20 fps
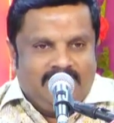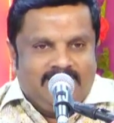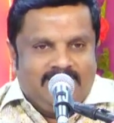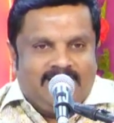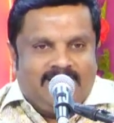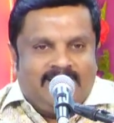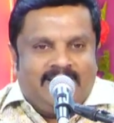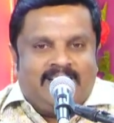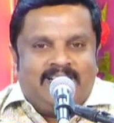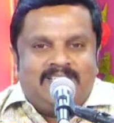
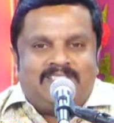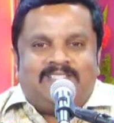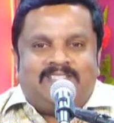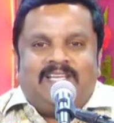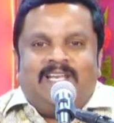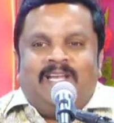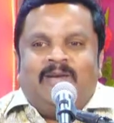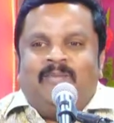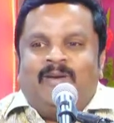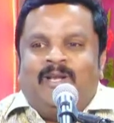
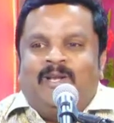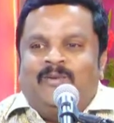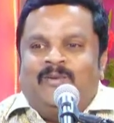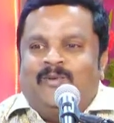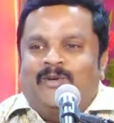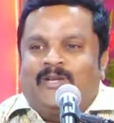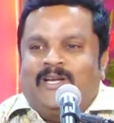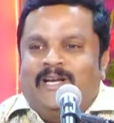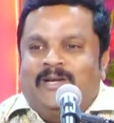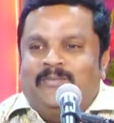எருசலேமிலும்
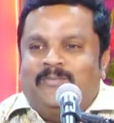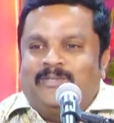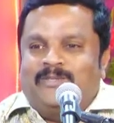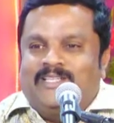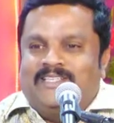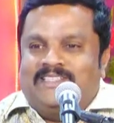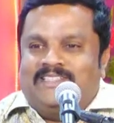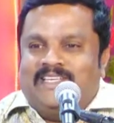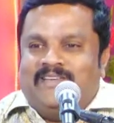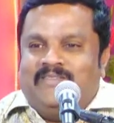ஒரு
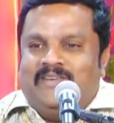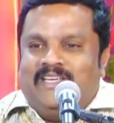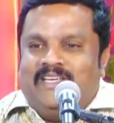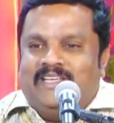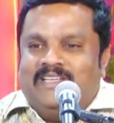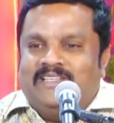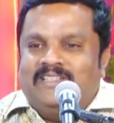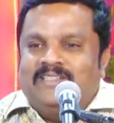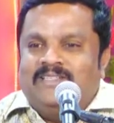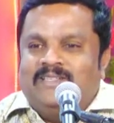எழுப்புதல் டிவி
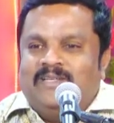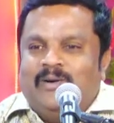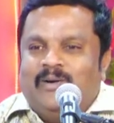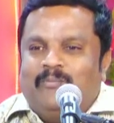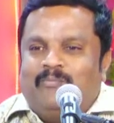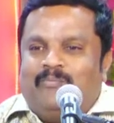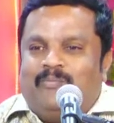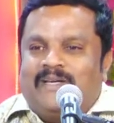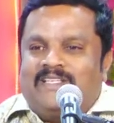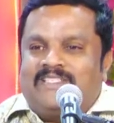
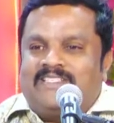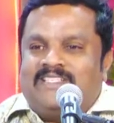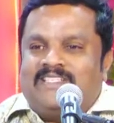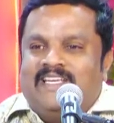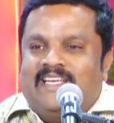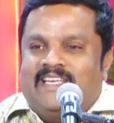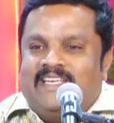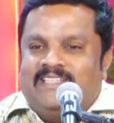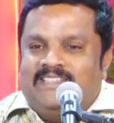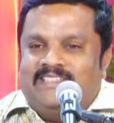பற்றி
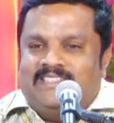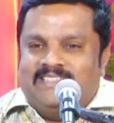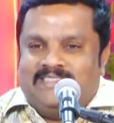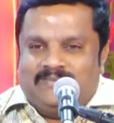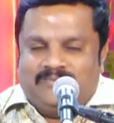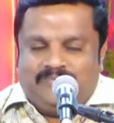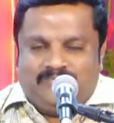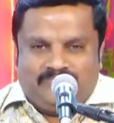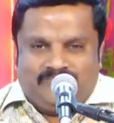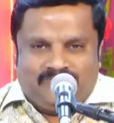எரிந்து
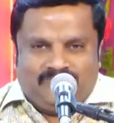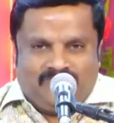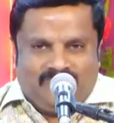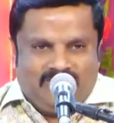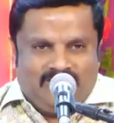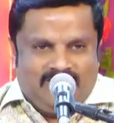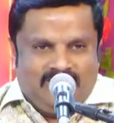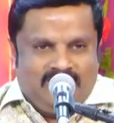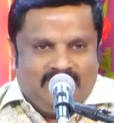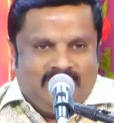
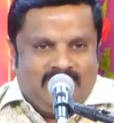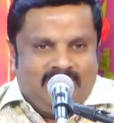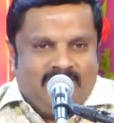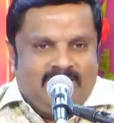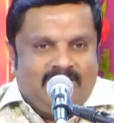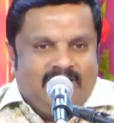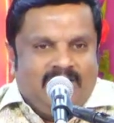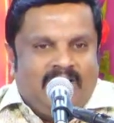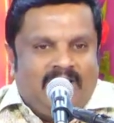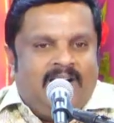
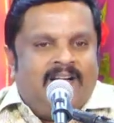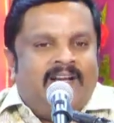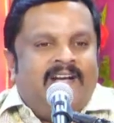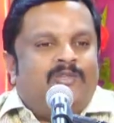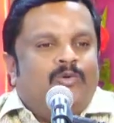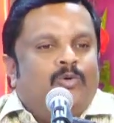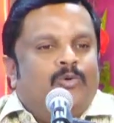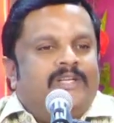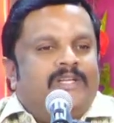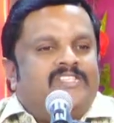அங்கே
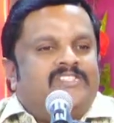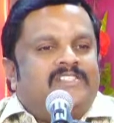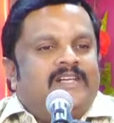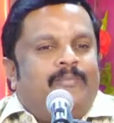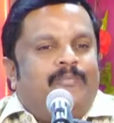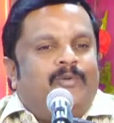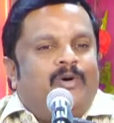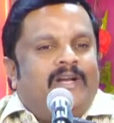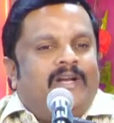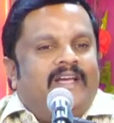டூரிஸ்டாக
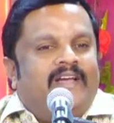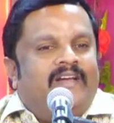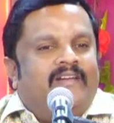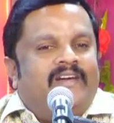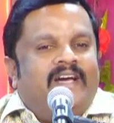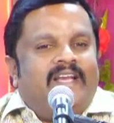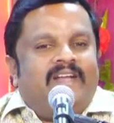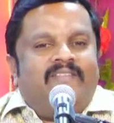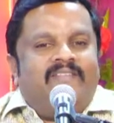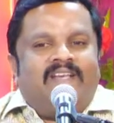போன
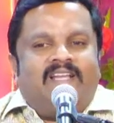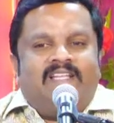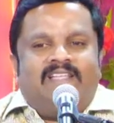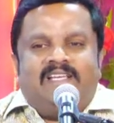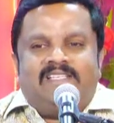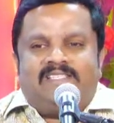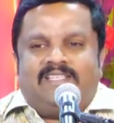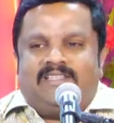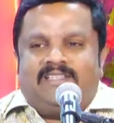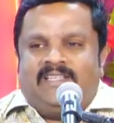வேற வேற
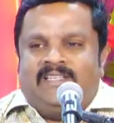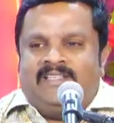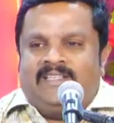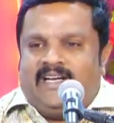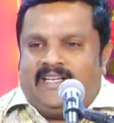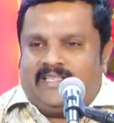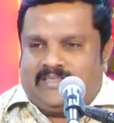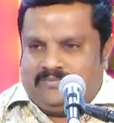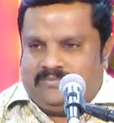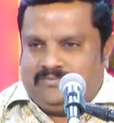
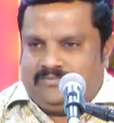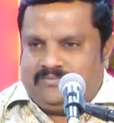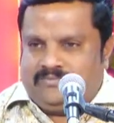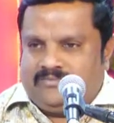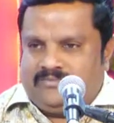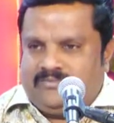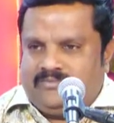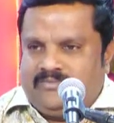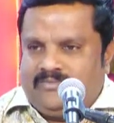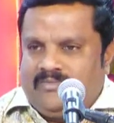கார்
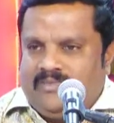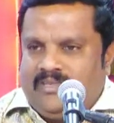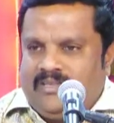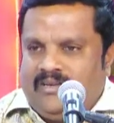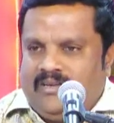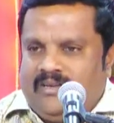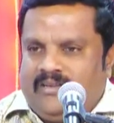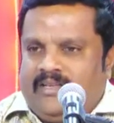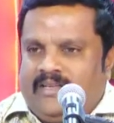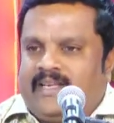
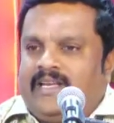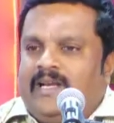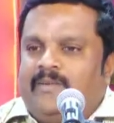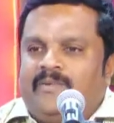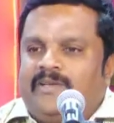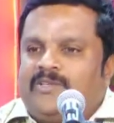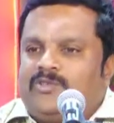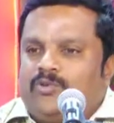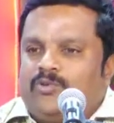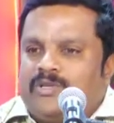நிறைய
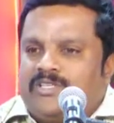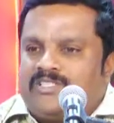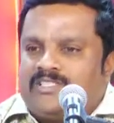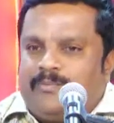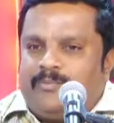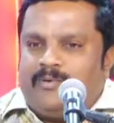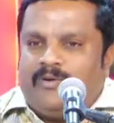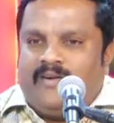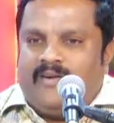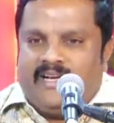பேர் டூரிஸ்டாக
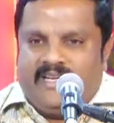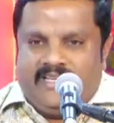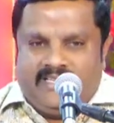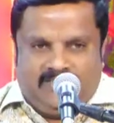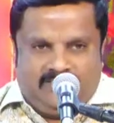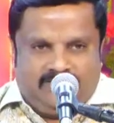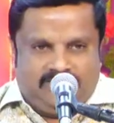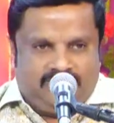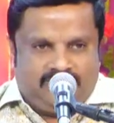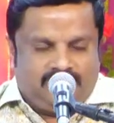போவாங்க
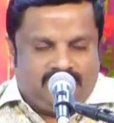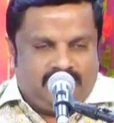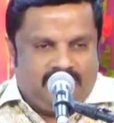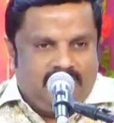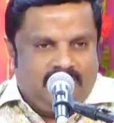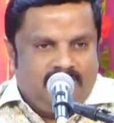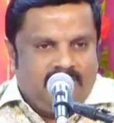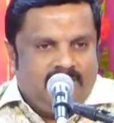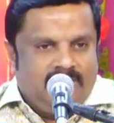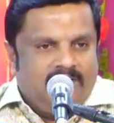
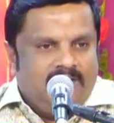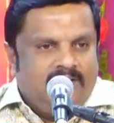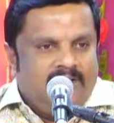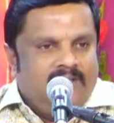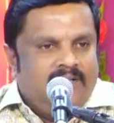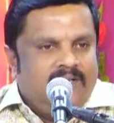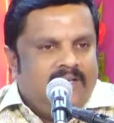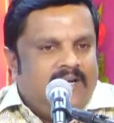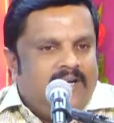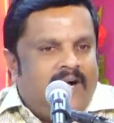
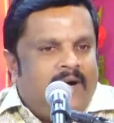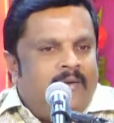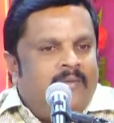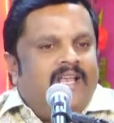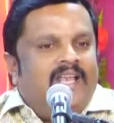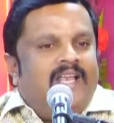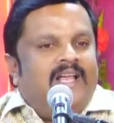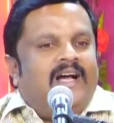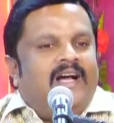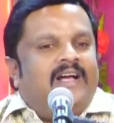
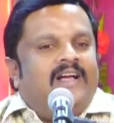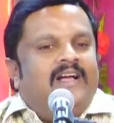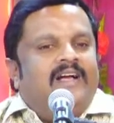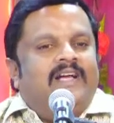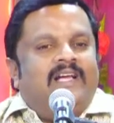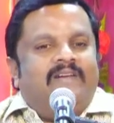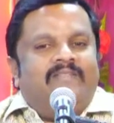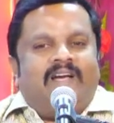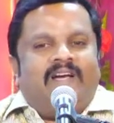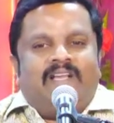அவங்கெல்லாம்
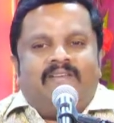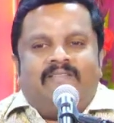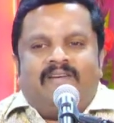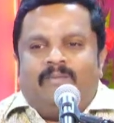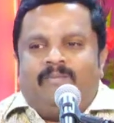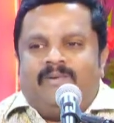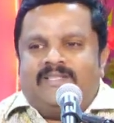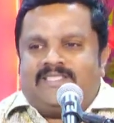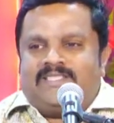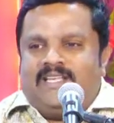அங்கங்கே வேற வேற
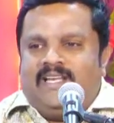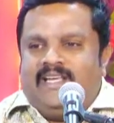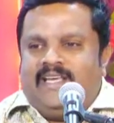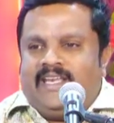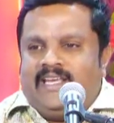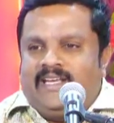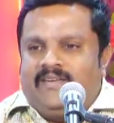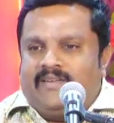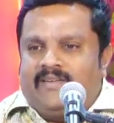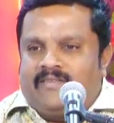பஸ்ஸில்
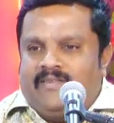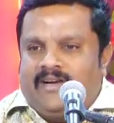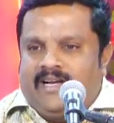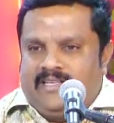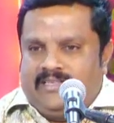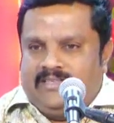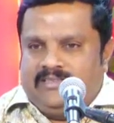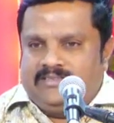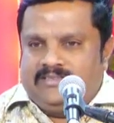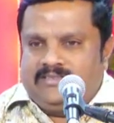இறங்கி வருவாங்க
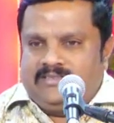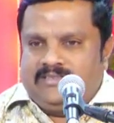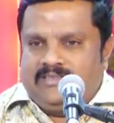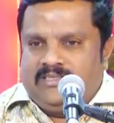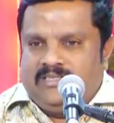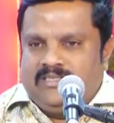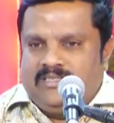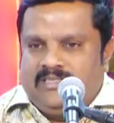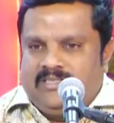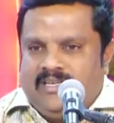
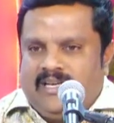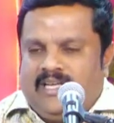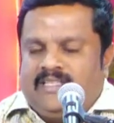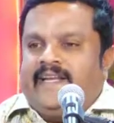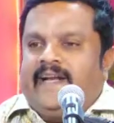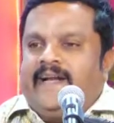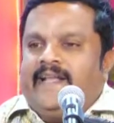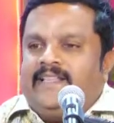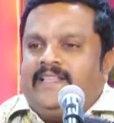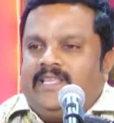அந்த
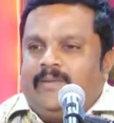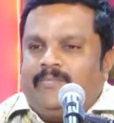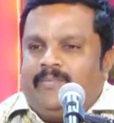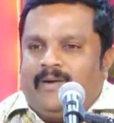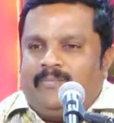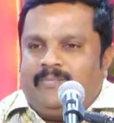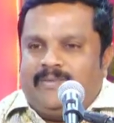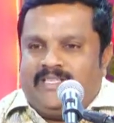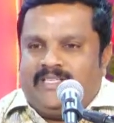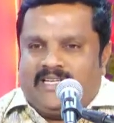இடத்தை
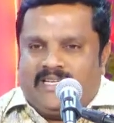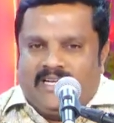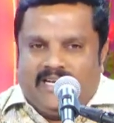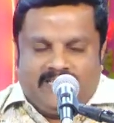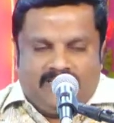பார்ப்பதுக்காக